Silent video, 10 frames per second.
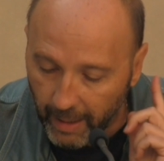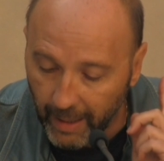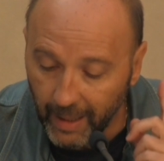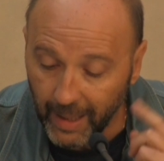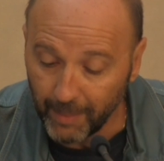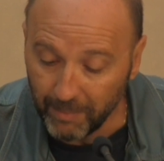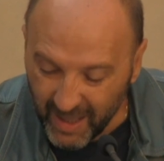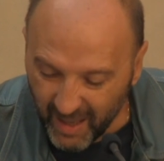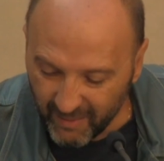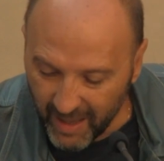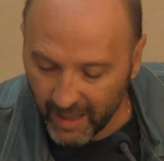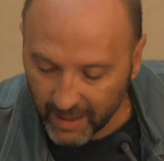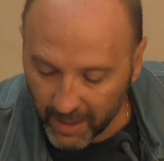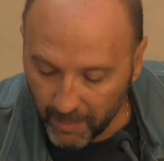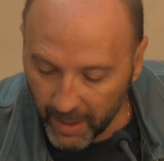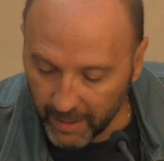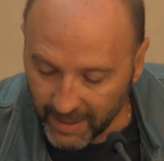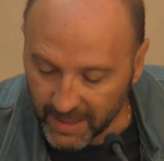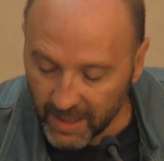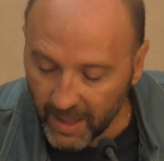e le mie vertebre
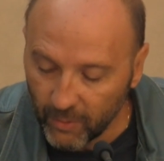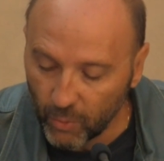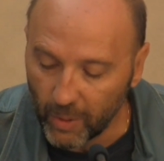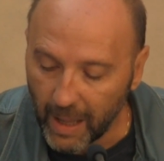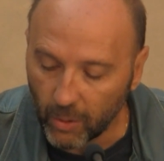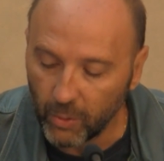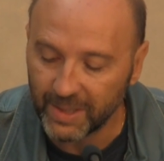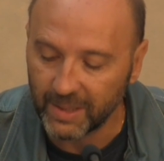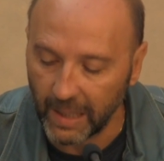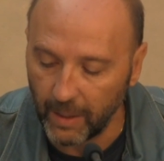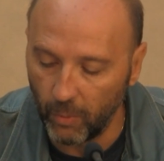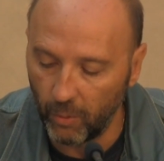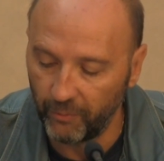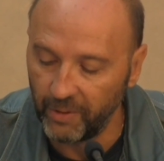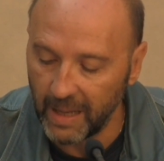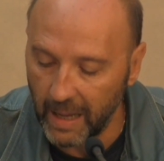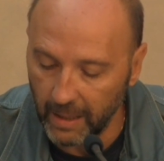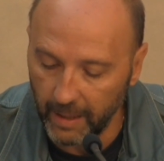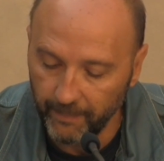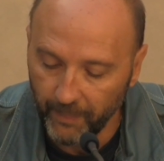disegnavano un arco estremo,
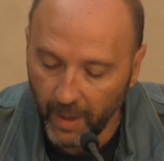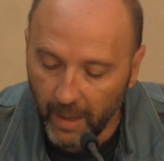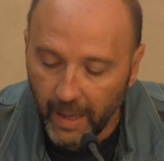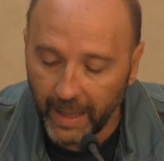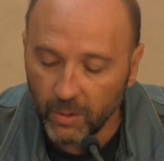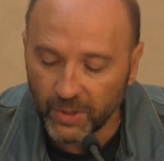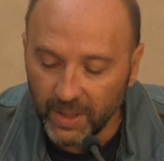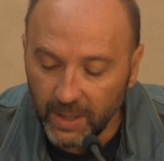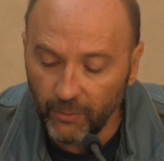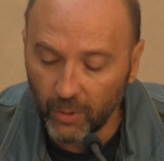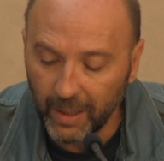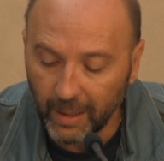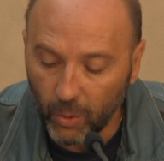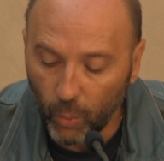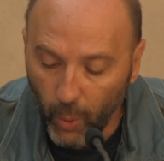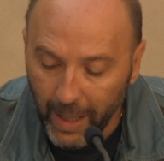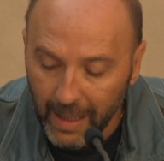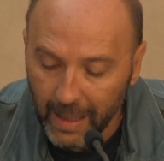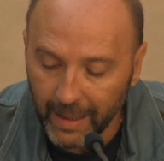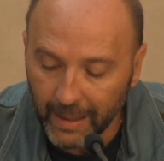finale. E io sentivo che
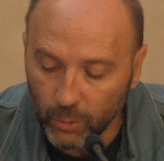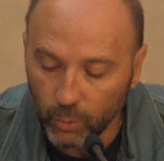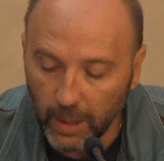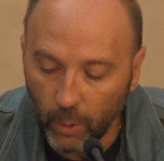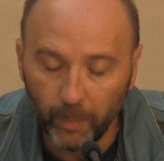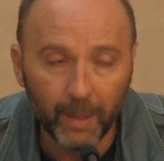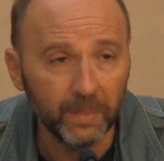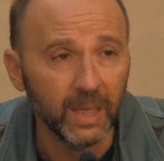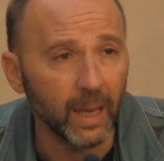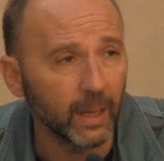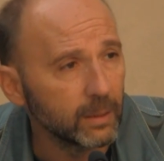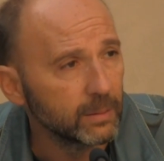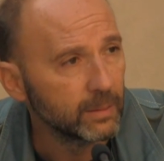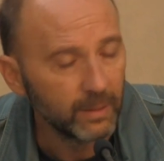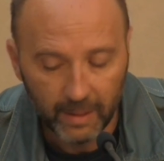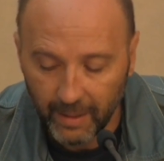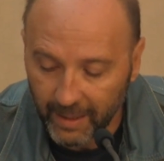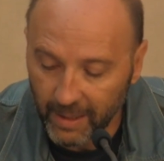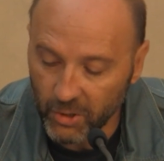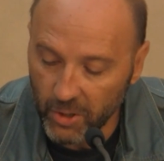quella era tutta roba mia,
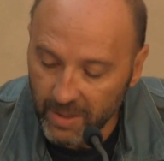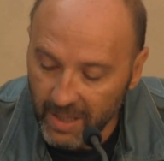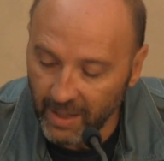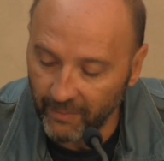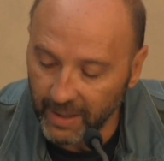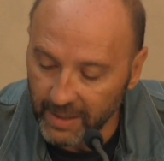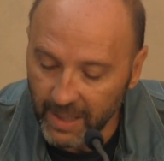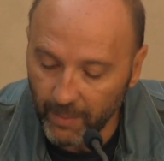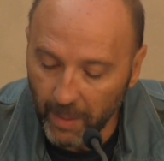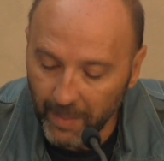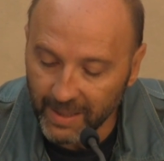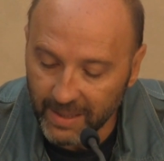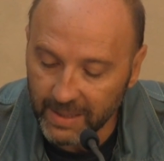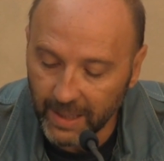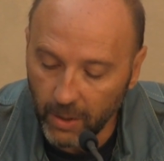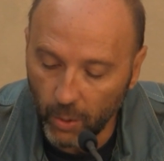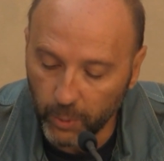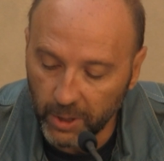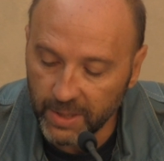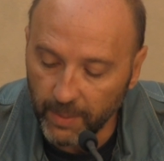che scendeva insieme a me senza che io
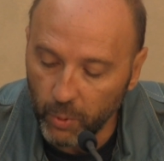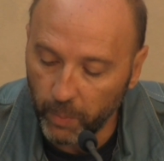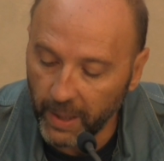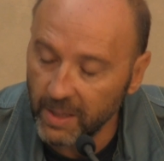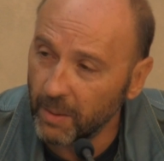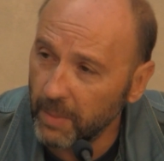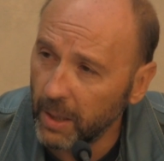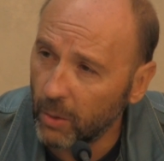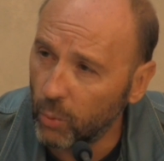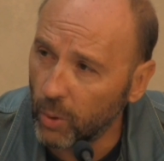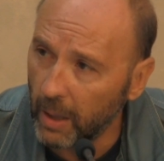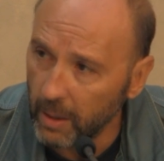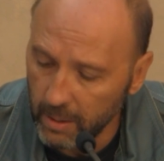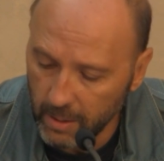potessi più prendermene cura,